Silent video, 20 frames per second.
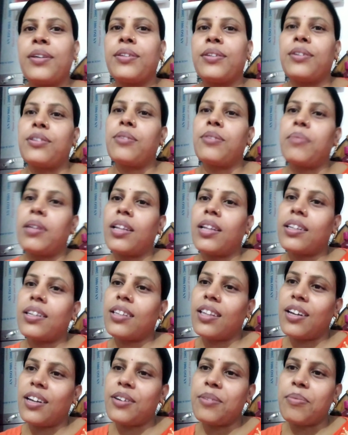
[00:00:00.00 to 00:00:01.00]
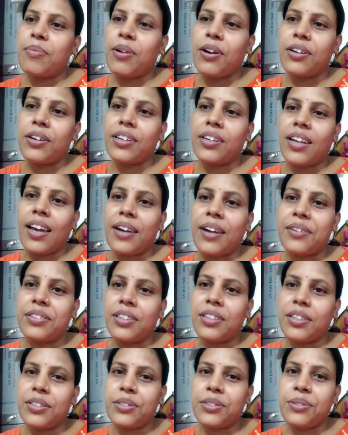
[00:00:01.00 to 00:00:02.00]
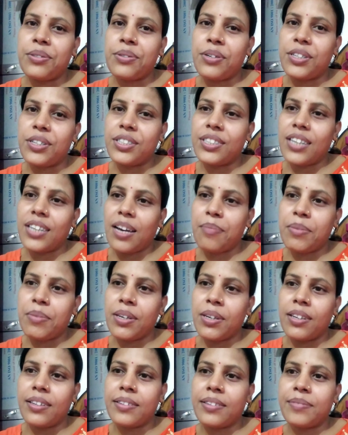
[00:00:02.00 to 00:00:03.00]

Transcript: তো তোমরা দেখতে থাকো ব্লগটা এখন থেকে শুরু করছি আমি